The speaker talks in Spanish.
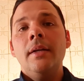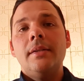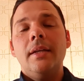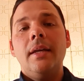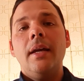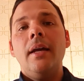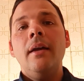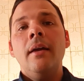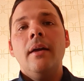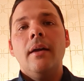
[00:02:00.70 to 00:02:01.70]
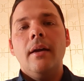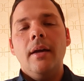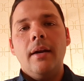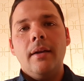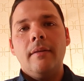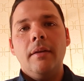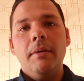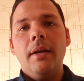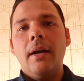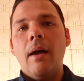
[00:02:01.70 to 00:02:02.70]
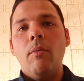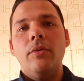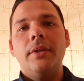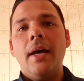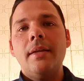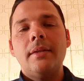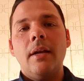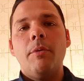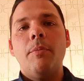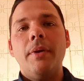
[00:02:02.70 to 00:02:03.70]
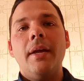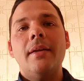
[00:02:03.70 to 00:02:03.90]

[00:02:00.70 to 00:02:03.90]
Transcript: Si quieres eh, recibir la abundancia, la prosperidad,